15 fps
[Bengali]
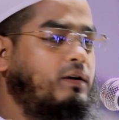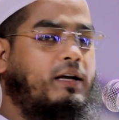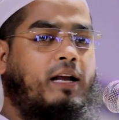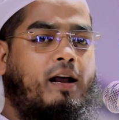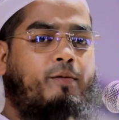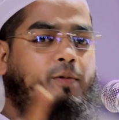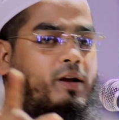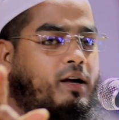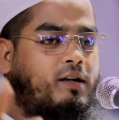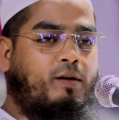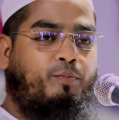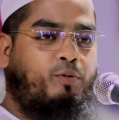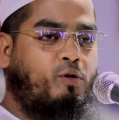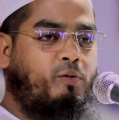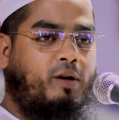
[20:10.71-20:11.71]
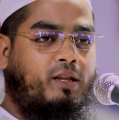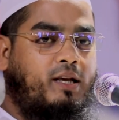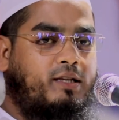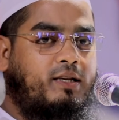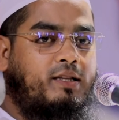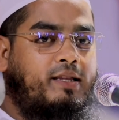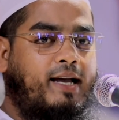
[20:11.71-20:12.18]
গ্রামের একটা প্রবাদ
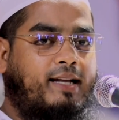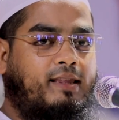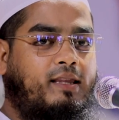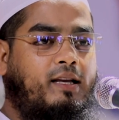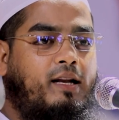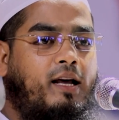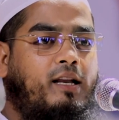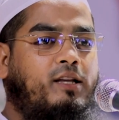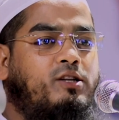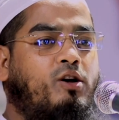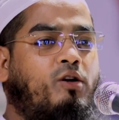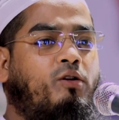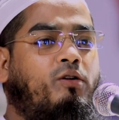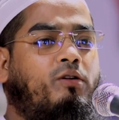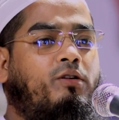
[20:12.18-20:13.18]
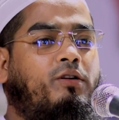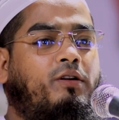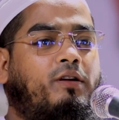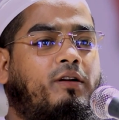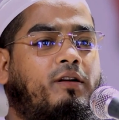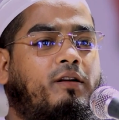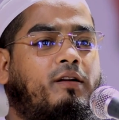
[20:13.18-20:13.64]
আছে দেখতে নারী চলন
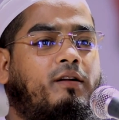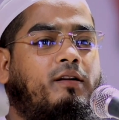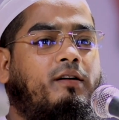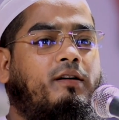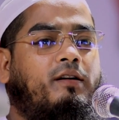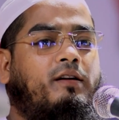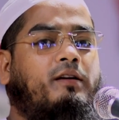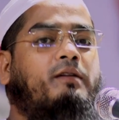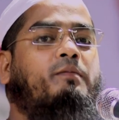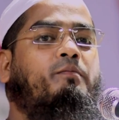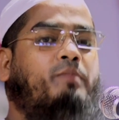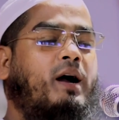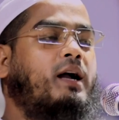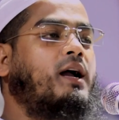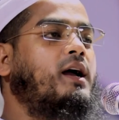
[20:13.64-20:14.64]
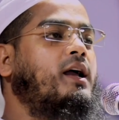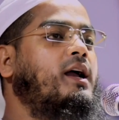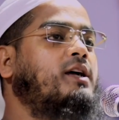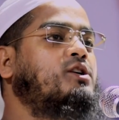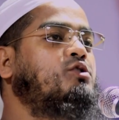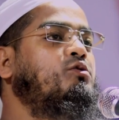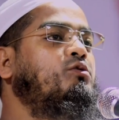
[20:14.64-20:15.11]
বাঁকা
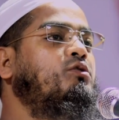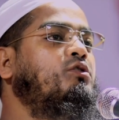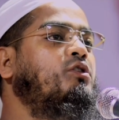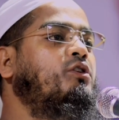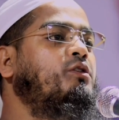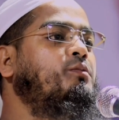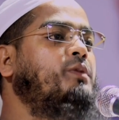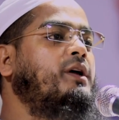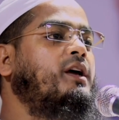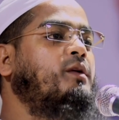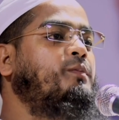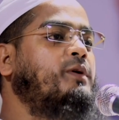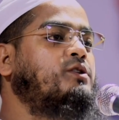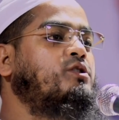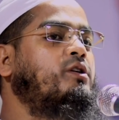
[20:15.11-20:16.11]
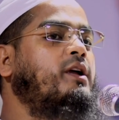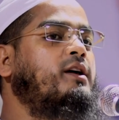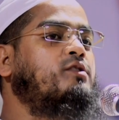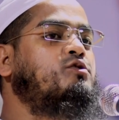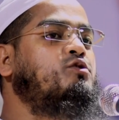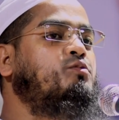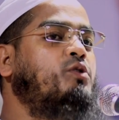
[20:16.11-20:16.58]
এক সুন্দরী মেয়ের পেছনে
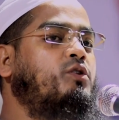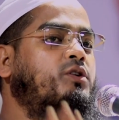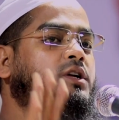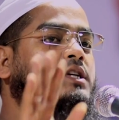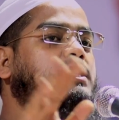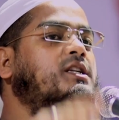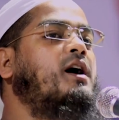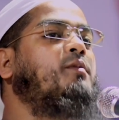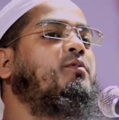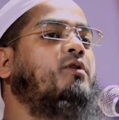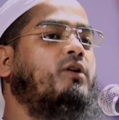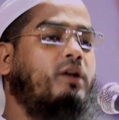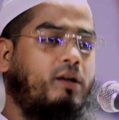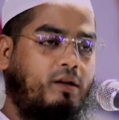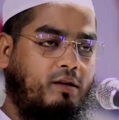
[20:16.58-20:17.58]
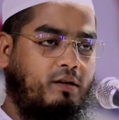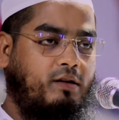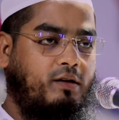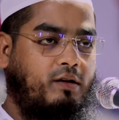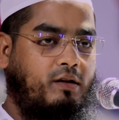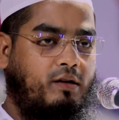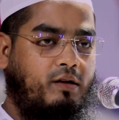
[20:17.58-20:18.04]
এক যুবক ডিস্টার্ব করে
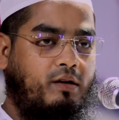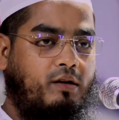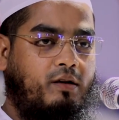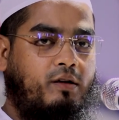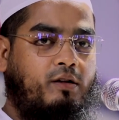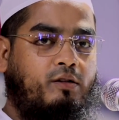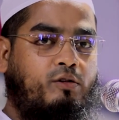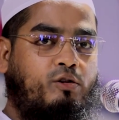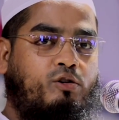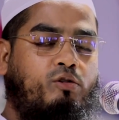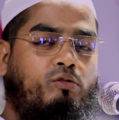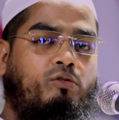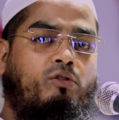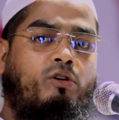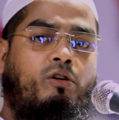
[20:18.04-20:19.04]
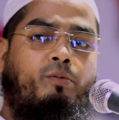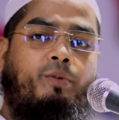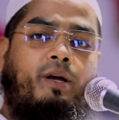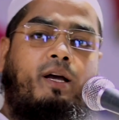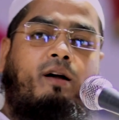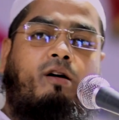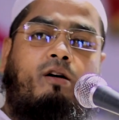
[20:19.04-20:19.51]
তো সুন্দরী
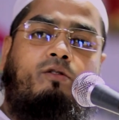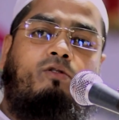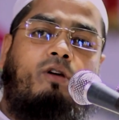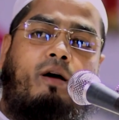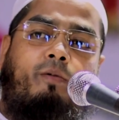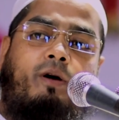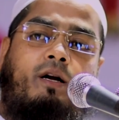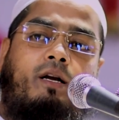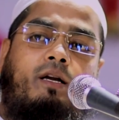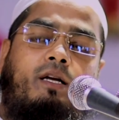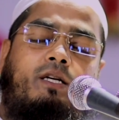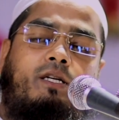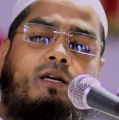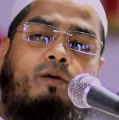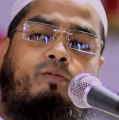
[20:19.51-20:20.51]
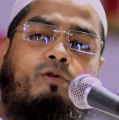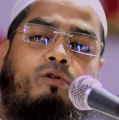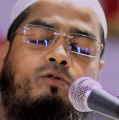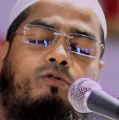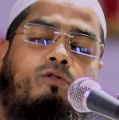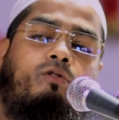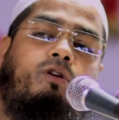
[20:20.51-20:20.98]
মেয়ে কয় তুই আমাকে ডিস্টার্ব
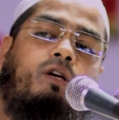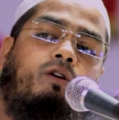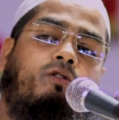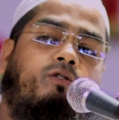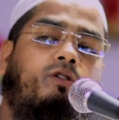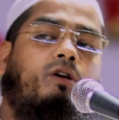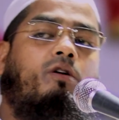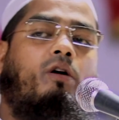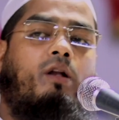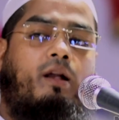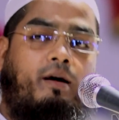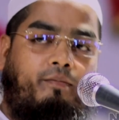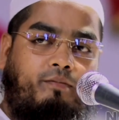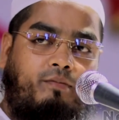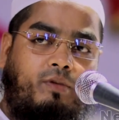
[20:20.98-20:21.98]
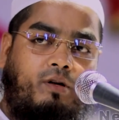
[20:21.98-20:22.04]
করো তোর কি ক্ষতি করলাম